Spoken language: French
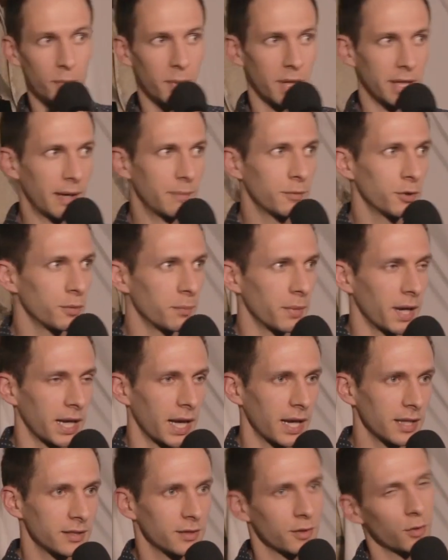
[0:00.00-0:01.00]
madame, une
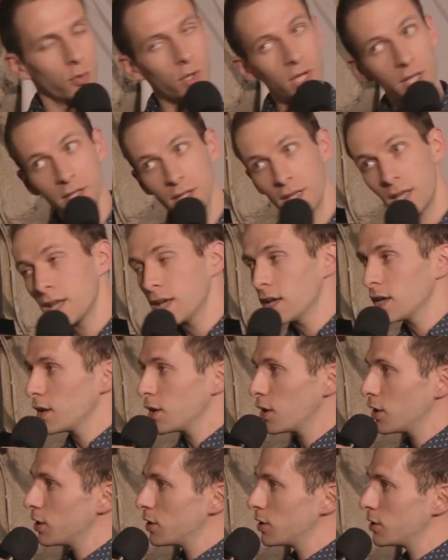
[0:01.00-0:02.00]
baguette. Oui
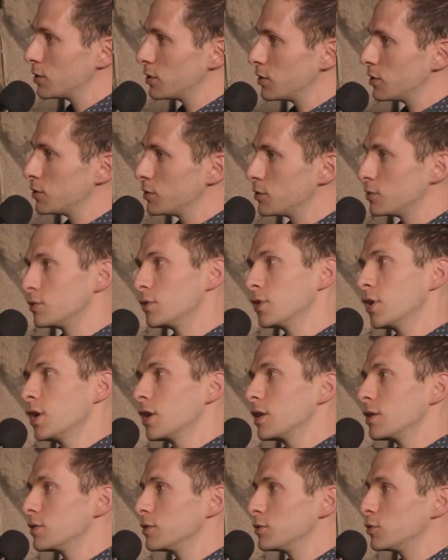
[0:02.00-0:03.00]
euh,
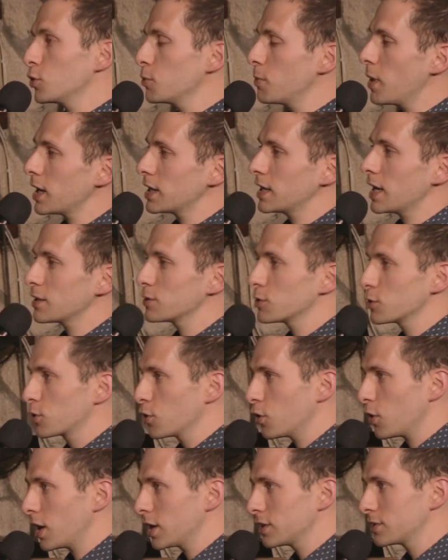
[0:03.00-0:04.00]
Deux barrières de
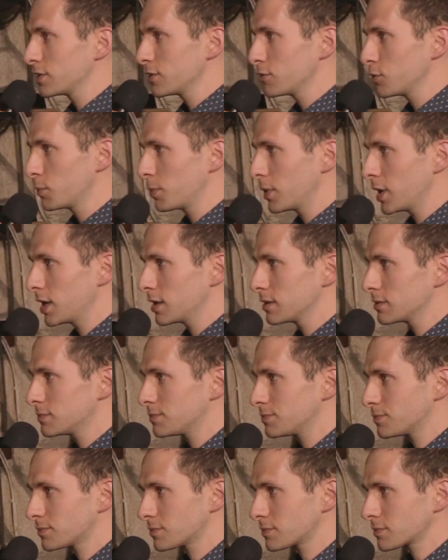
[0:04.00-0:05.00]
corail, s'il vous plaît.
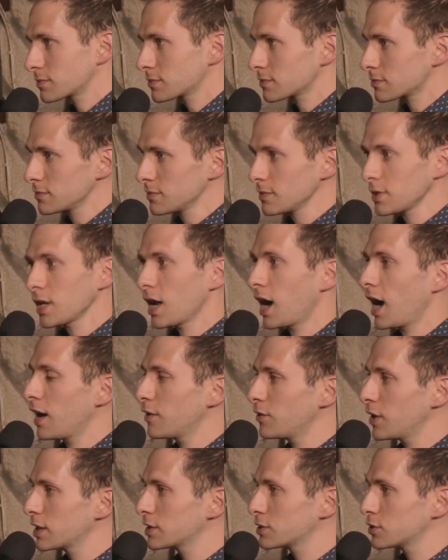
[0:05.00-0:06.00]

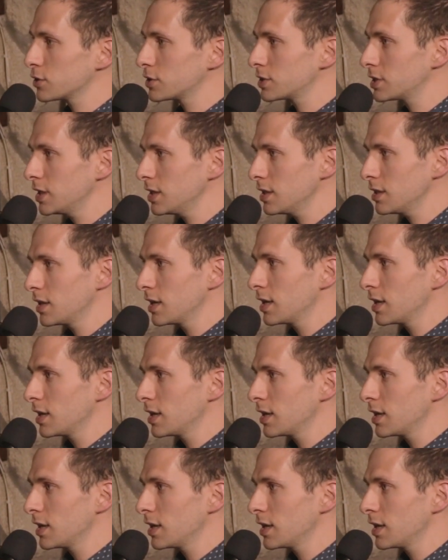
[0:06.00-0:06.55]
Avec ceci,